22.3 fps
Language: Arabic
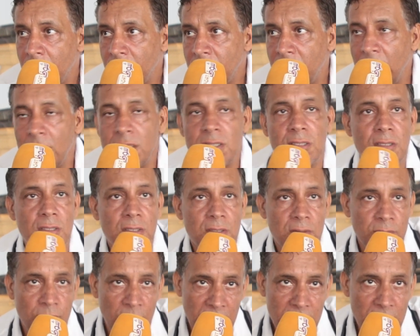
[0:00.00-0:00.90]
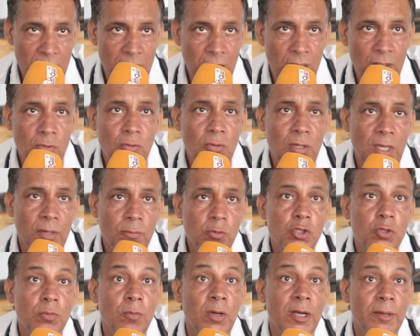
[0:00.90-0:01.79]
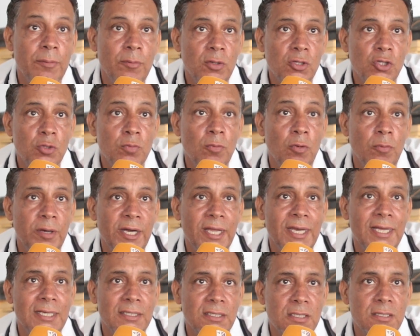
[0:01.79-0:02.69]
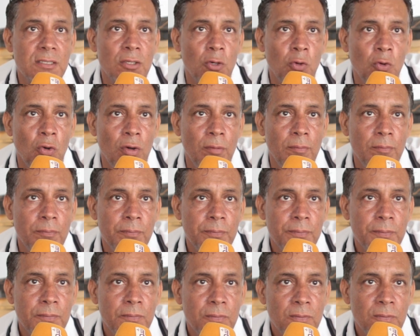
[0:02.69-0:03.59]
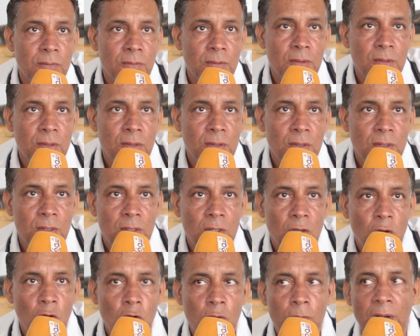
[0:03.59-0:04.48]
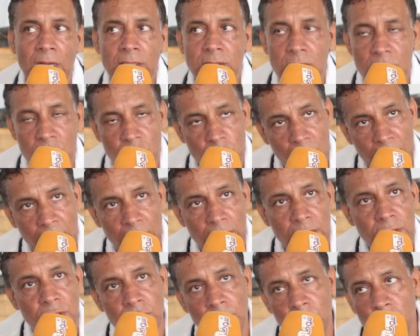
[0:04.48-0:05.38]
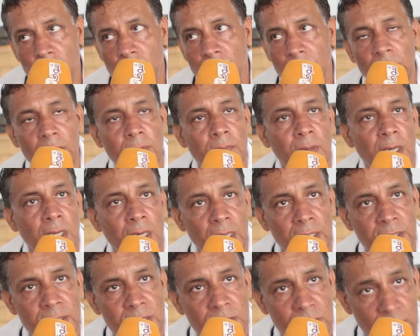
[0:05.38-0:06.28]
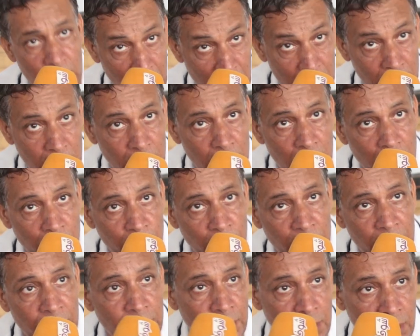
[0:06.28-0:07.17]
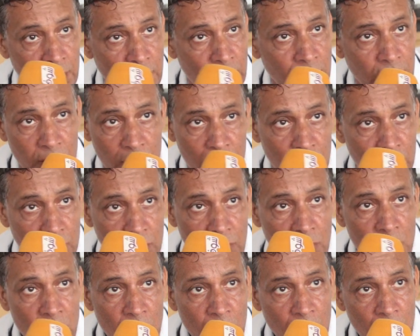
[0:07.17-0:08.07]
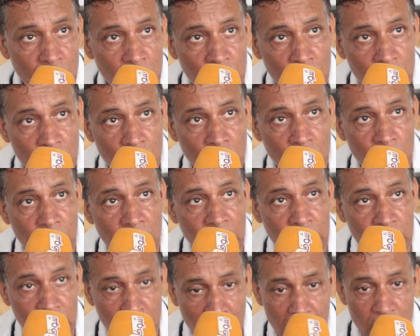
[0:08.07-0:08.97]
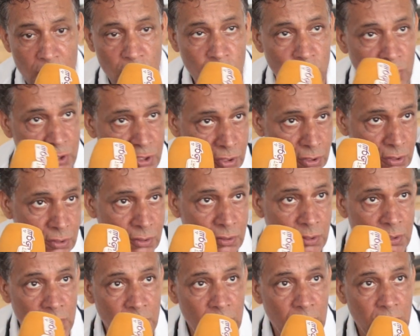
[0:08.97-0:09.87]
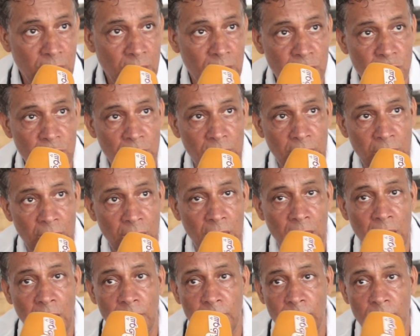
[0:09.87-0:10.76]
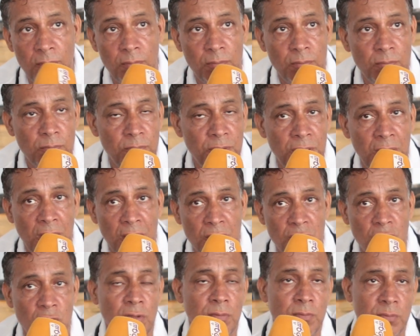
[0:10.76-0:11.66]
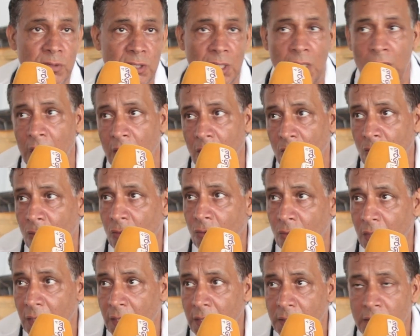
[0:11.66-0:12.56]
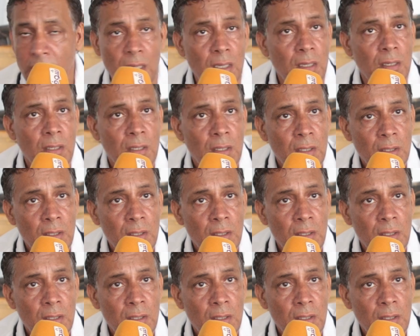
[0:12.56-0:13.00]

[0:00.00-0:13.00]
داز ملي تأهلوا لعبوا جوج مباريات خسروهم وما عرفتش وقع ليه شي مشكل مع رئيس الاتحاد الياباني و وما رضاش واش كان شي كلام بيناتهم تقلقوا ولا هذا